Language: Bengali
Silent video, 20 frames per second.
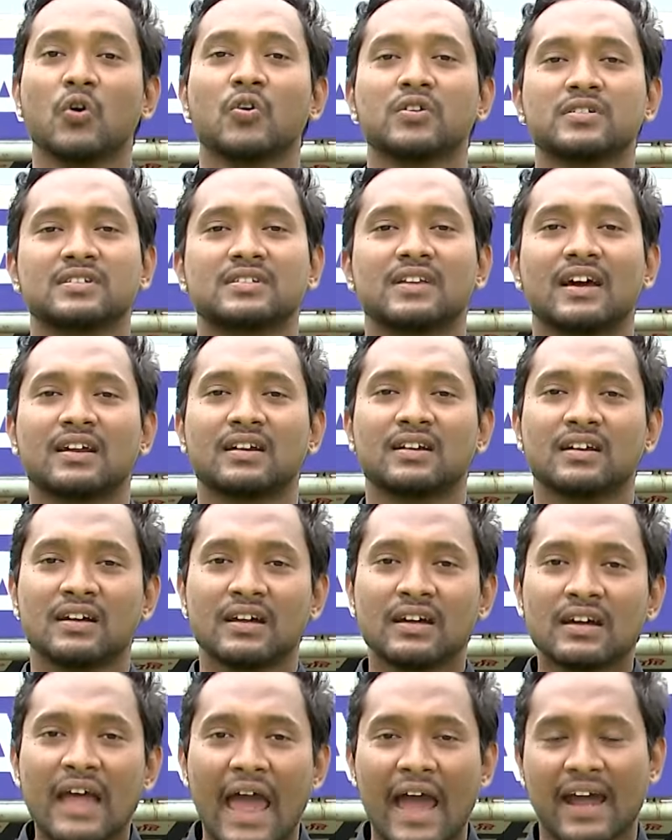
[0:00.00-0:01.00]
ওই যে তার
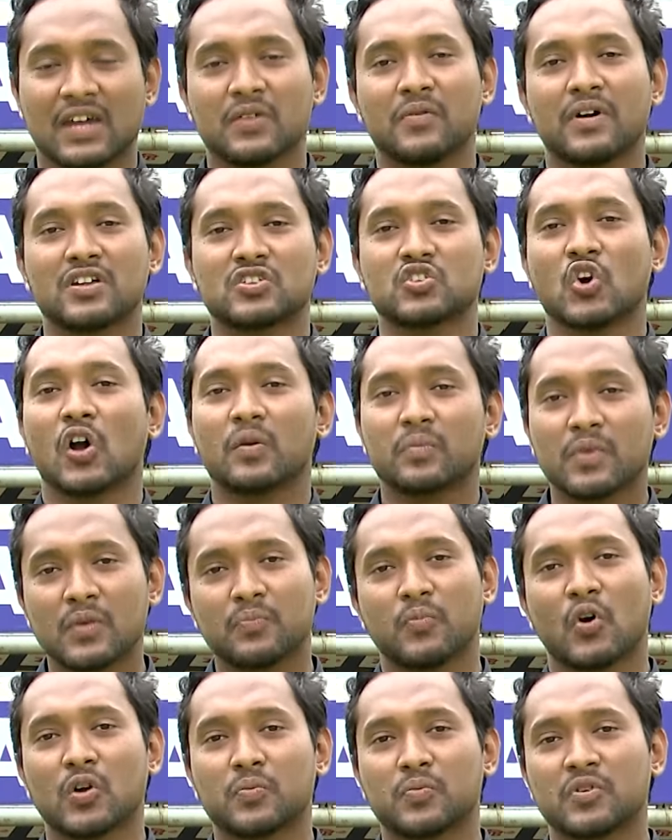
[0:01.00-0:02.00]
একেবারে জন্মের
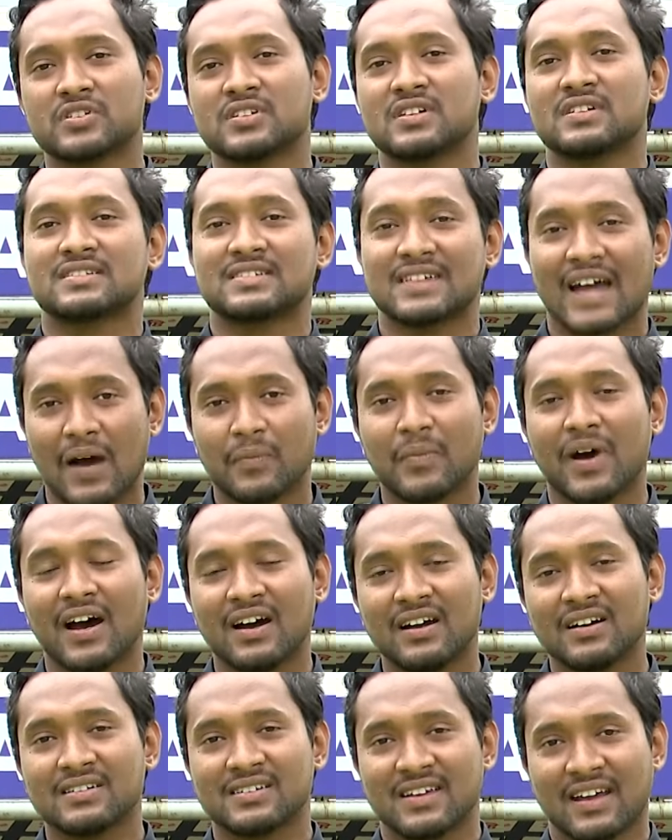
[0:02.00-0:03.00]
পর পর যে জামা
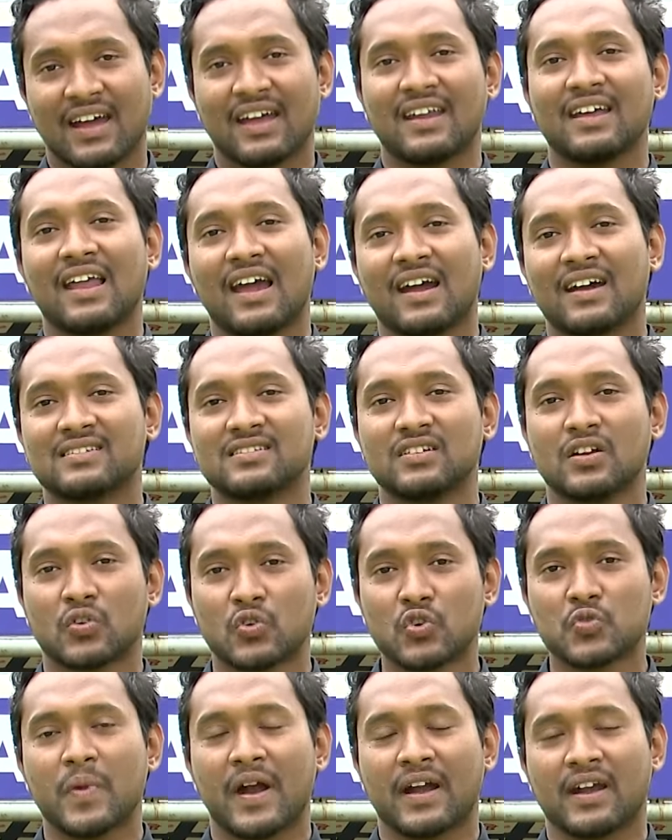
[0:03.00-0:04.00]
সেখানেই লেখা ছিল
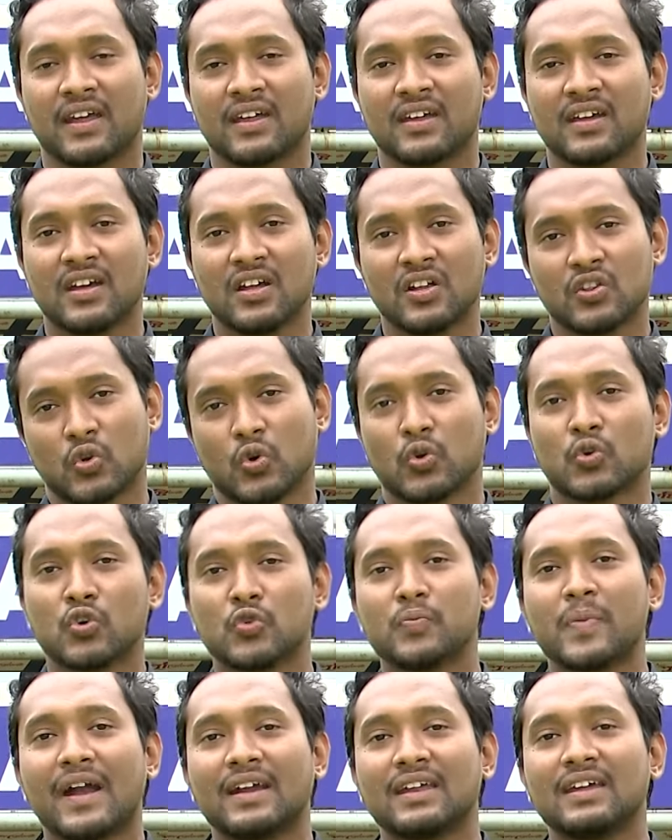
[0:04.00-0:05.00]
গুড ব্যাটিং তো ওই
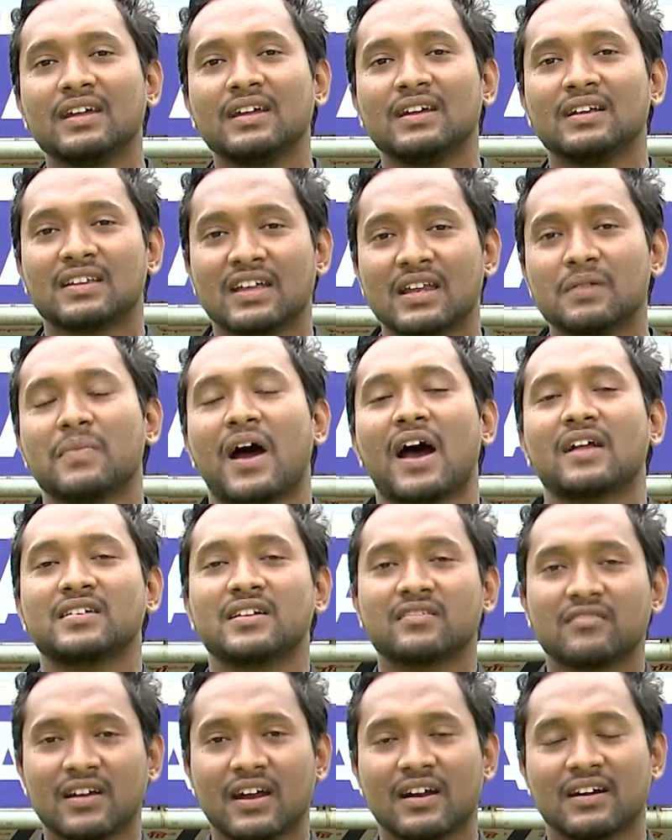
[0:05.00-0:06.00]
গুড ব্যাটিং তিনি মাঠে
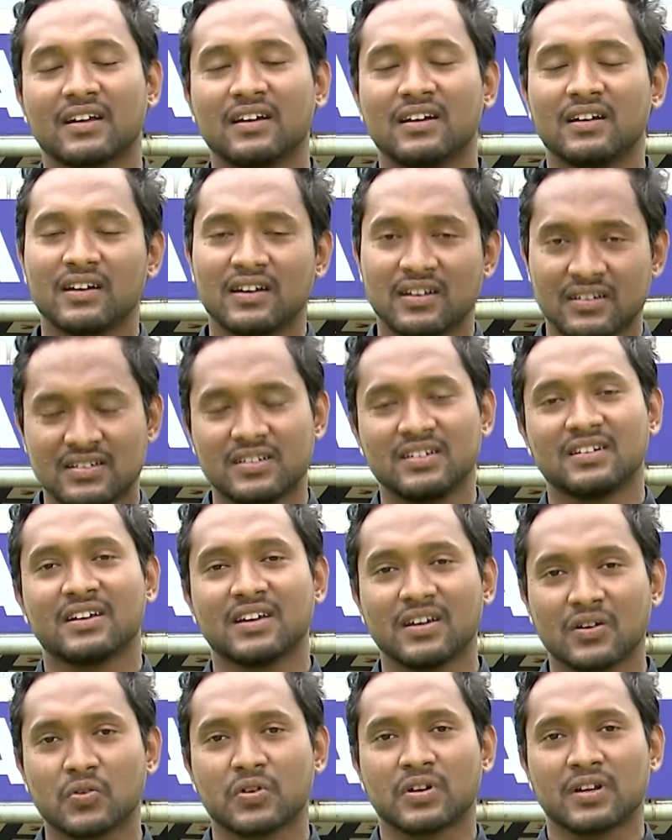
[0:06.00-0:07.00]
ক্রিকেটে
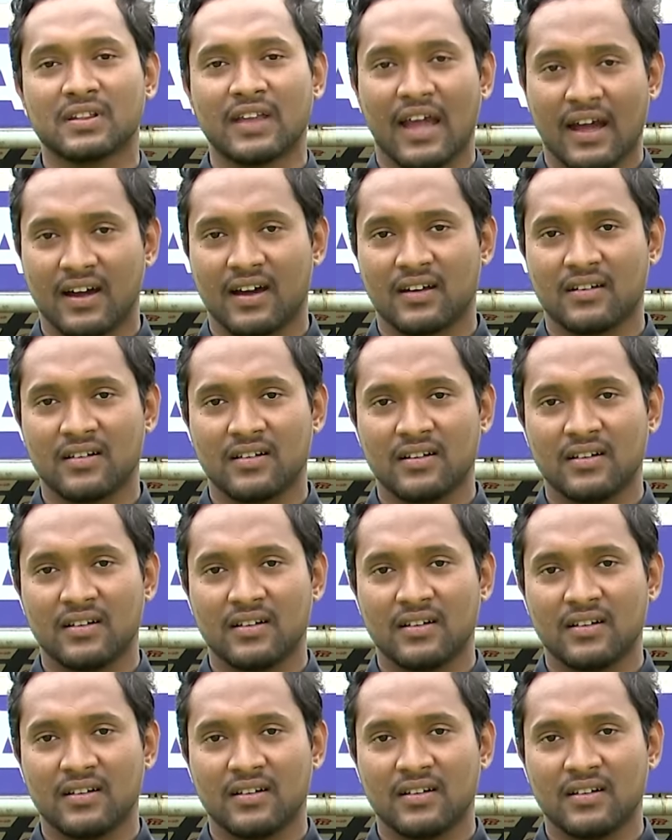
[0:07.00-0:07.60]
ঠিকই করে দেখান